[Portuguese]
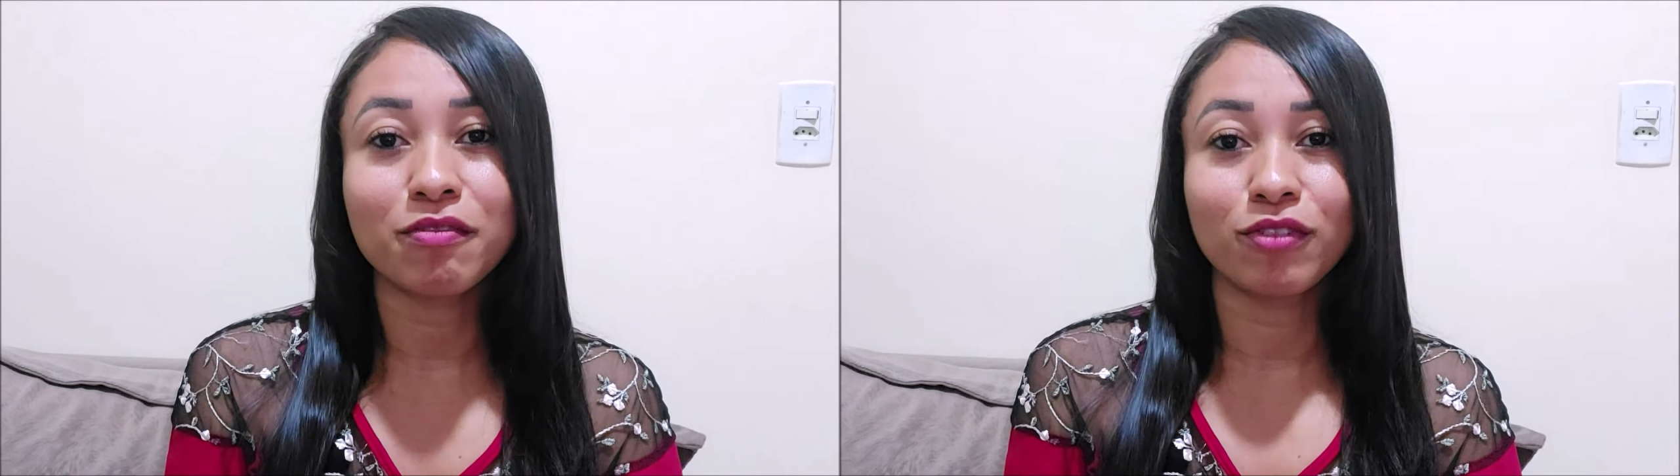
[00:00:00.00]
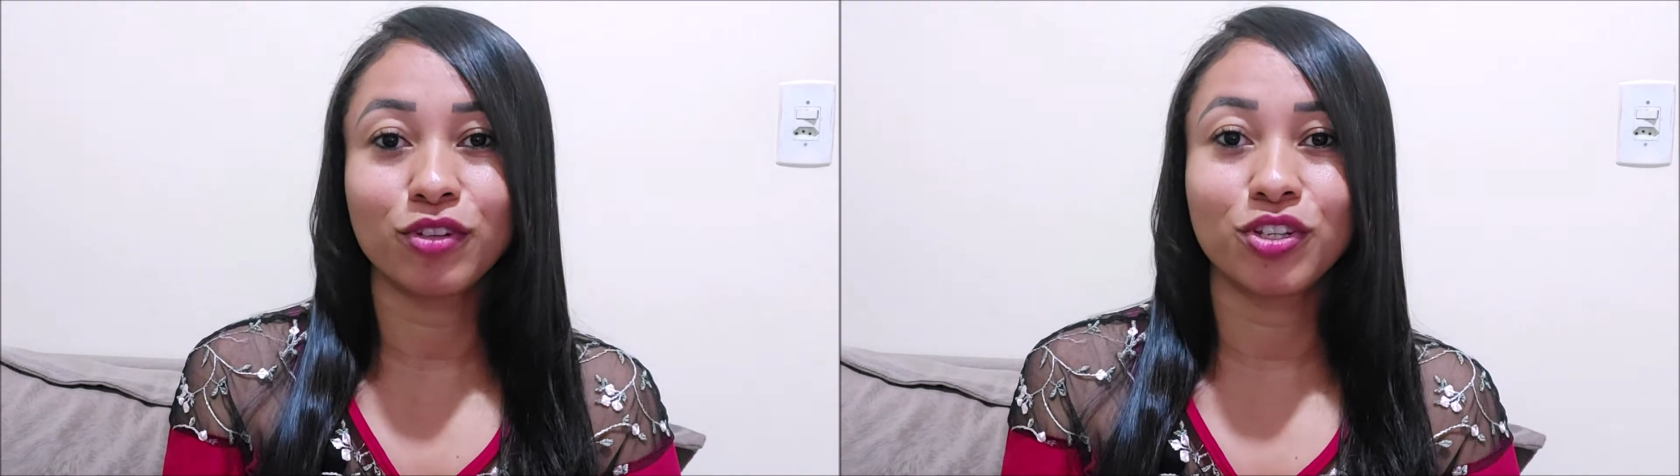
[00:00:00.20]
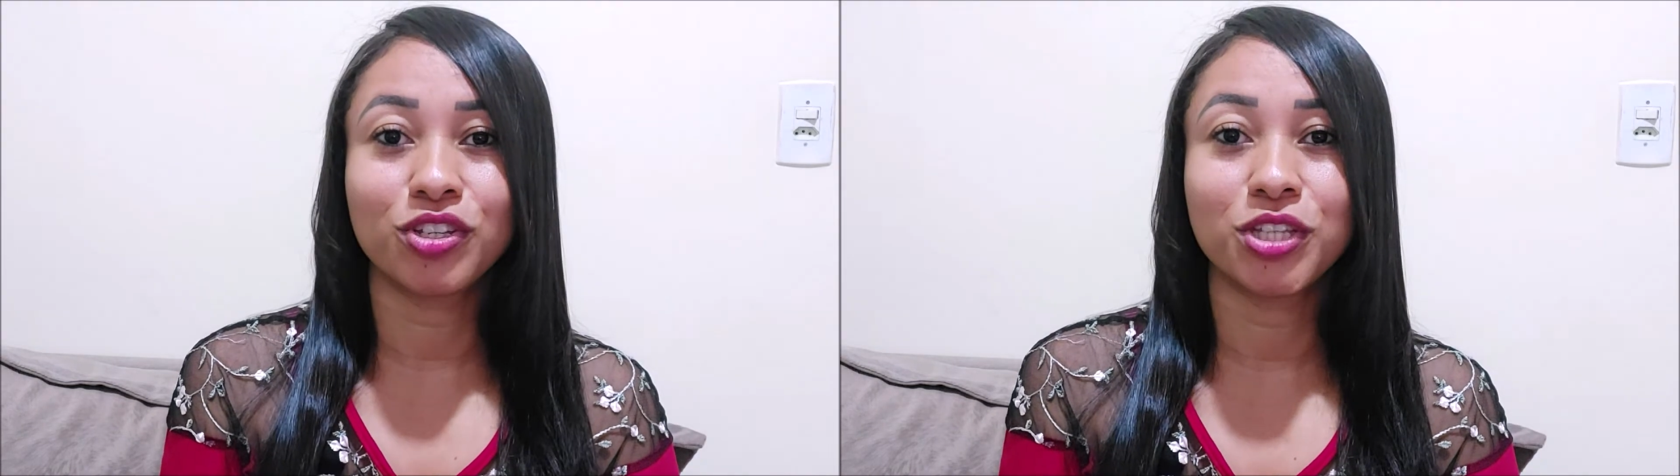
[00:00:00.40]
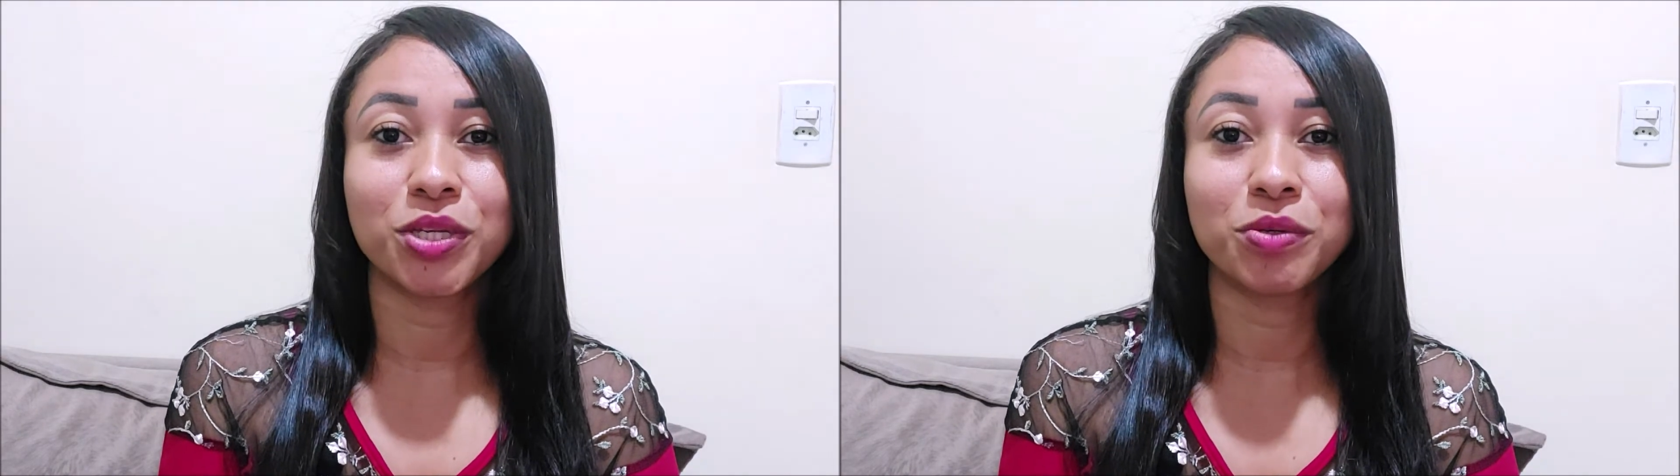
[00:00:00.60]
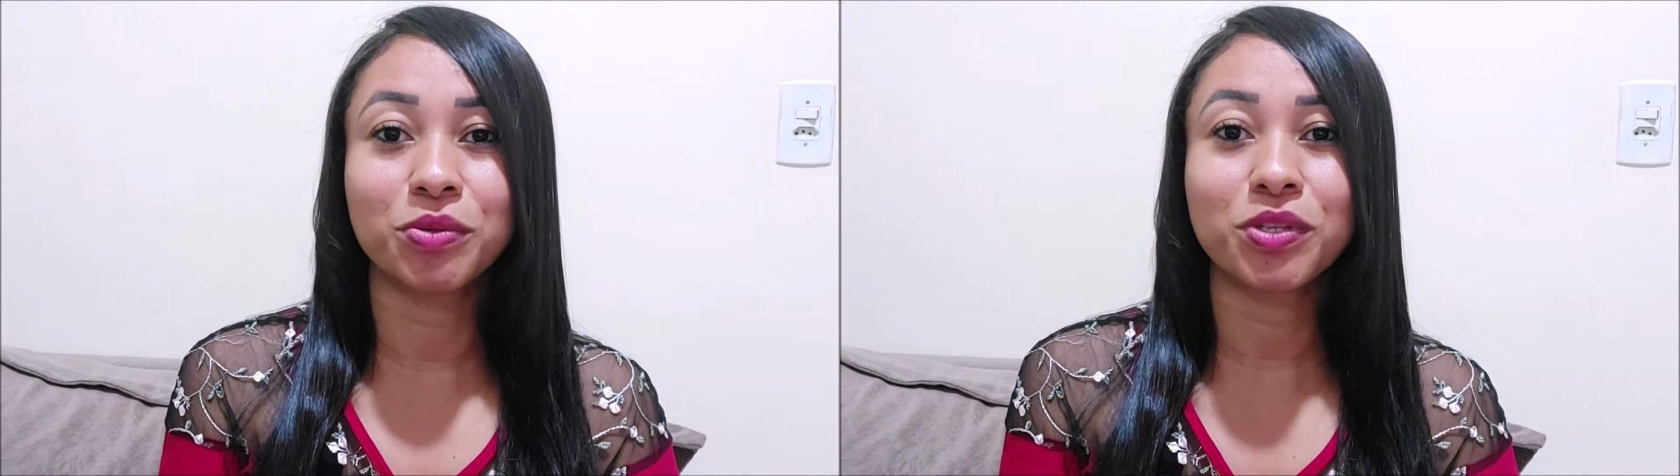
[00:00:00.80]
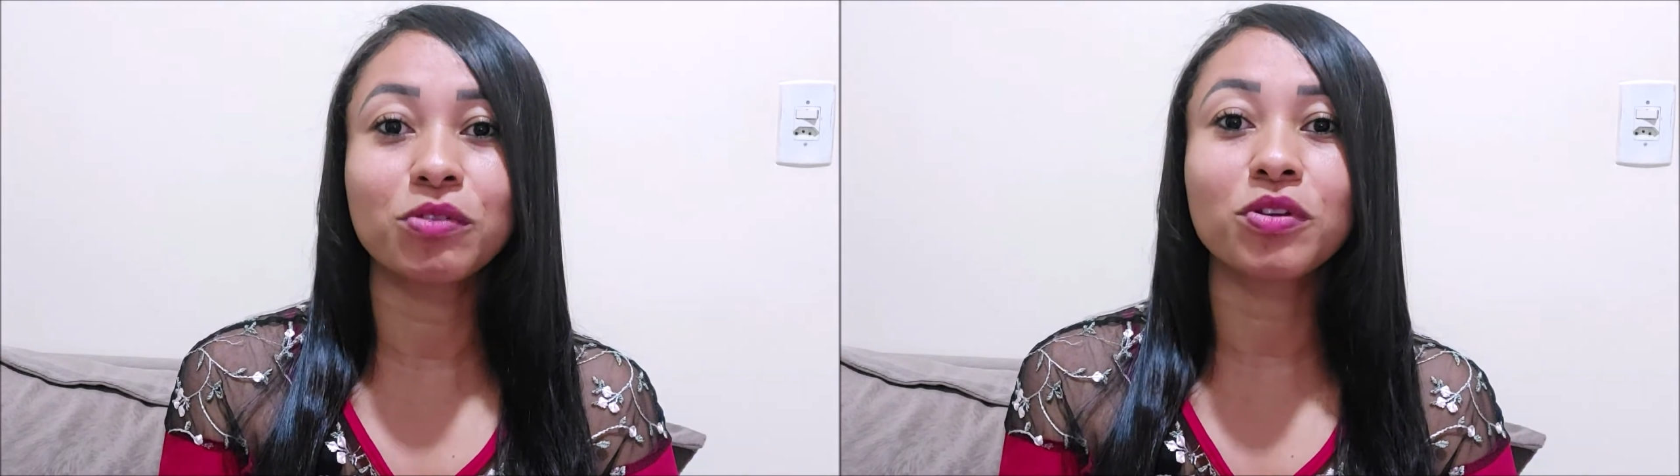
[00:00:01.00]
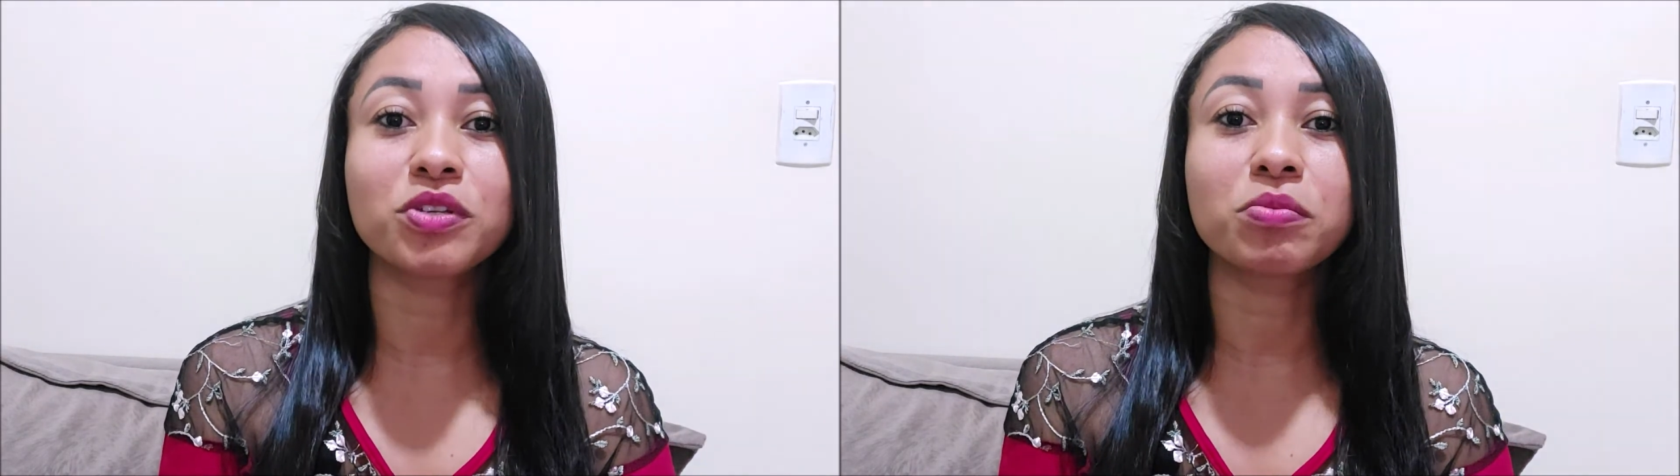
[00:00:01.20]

voz de Deus, que nós